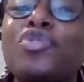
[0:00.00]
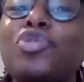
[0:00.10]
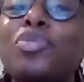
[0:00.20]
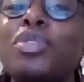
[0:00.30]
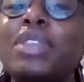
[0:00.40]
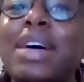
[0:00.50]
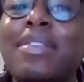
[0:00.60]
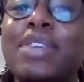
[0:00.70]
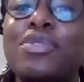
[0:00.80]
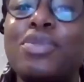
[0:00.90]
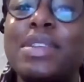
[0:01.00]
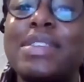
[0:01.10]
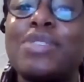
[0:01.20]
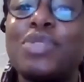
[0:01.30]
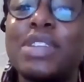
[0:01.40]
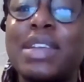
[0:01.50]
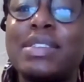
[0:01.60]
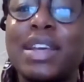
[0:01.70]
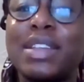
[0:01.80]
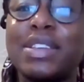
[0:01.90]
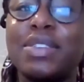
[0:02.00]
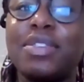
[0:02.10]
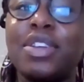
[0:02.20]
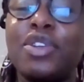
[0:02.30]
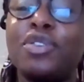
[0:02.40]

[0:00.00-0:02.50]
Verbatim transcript: du groupe de travail sur les industries extractives,